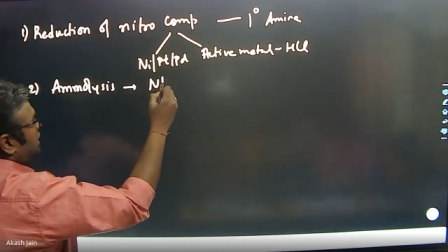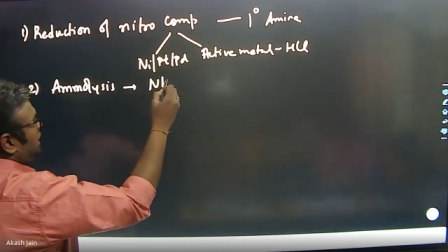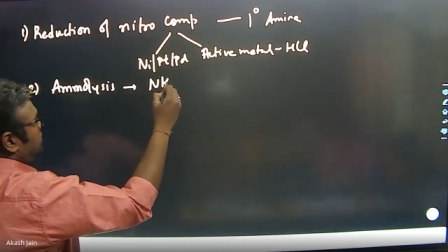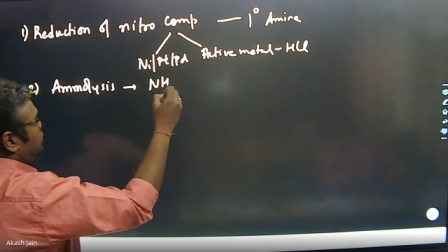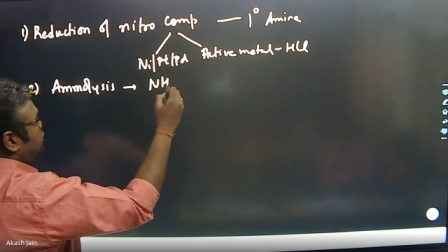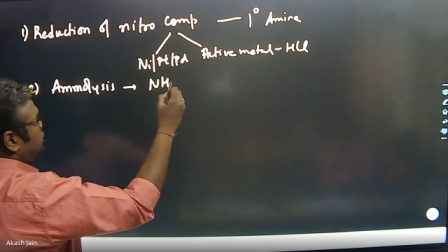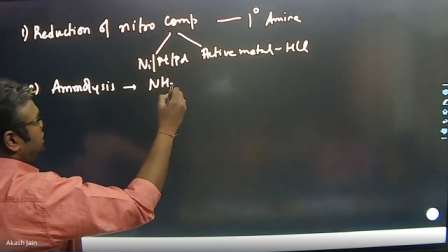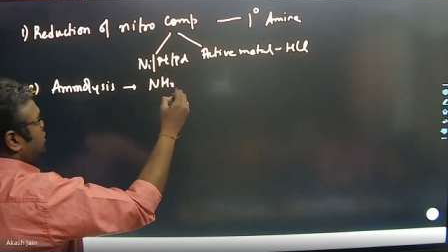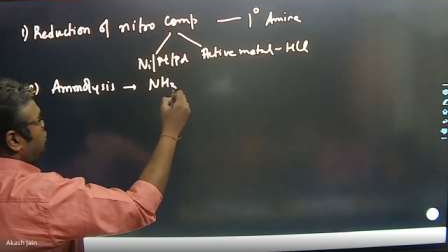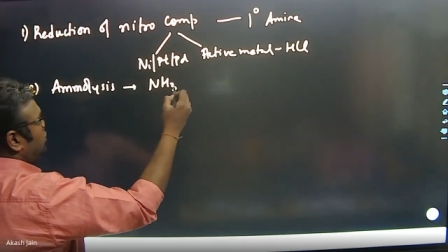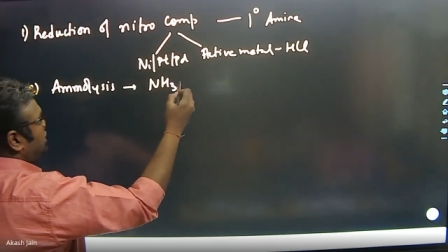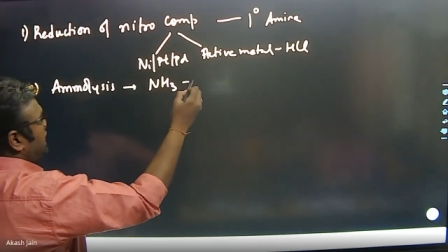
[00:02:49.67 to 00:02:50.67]
अमोनिया को
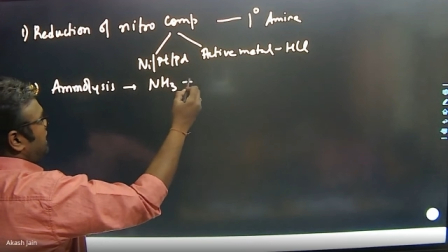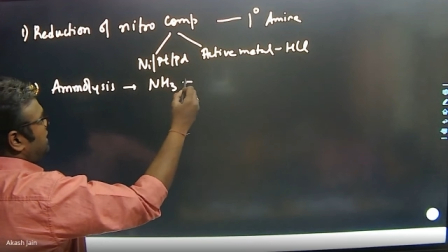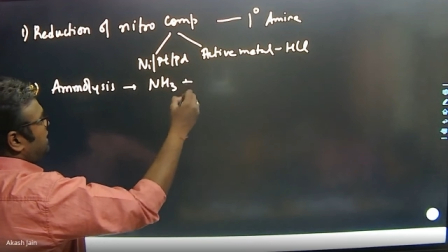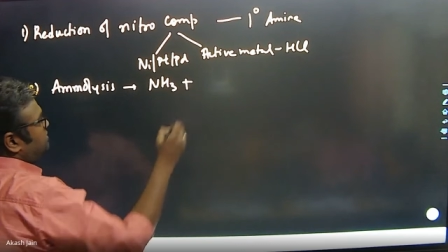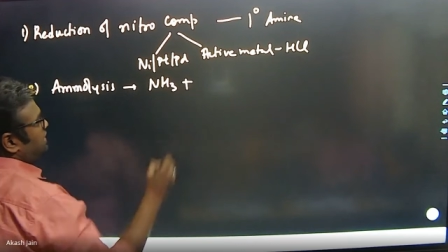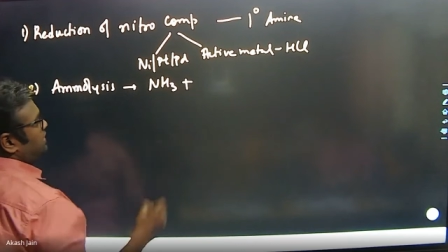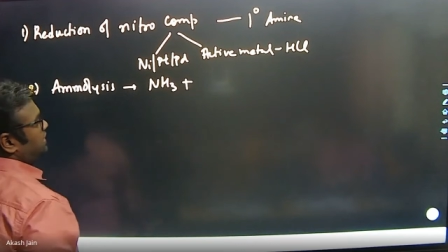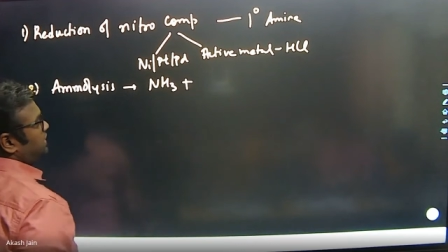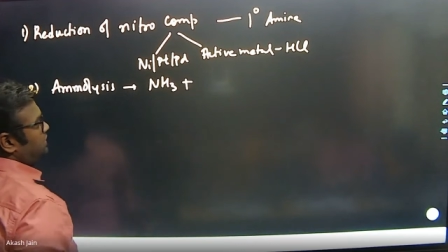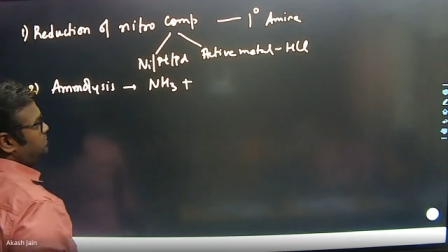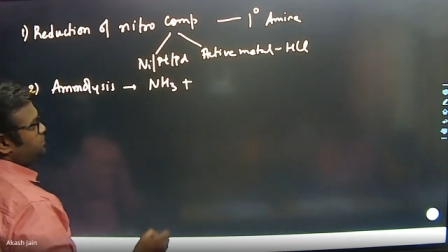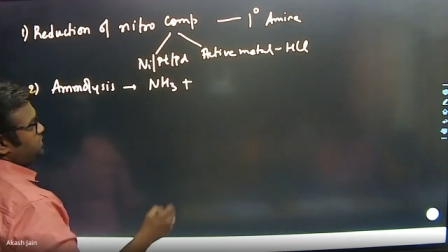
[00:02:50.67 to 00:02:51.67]
रिएक्ट करवाए थे
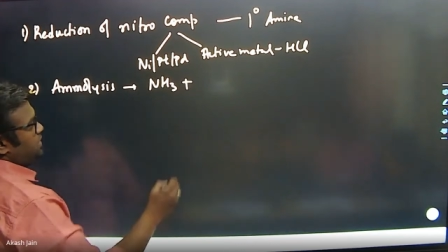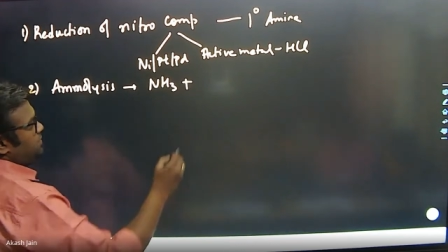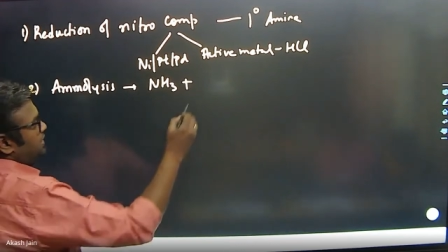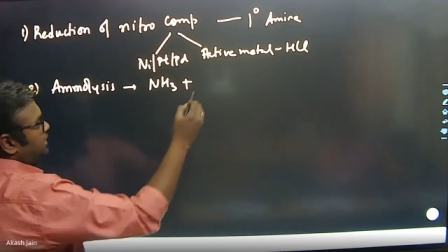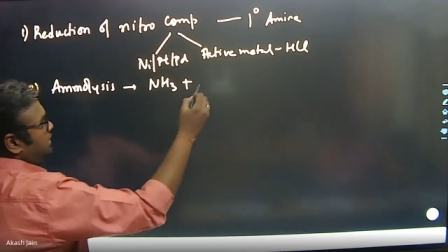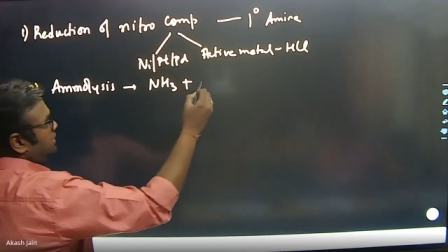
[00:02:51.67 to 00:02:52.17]
हमारे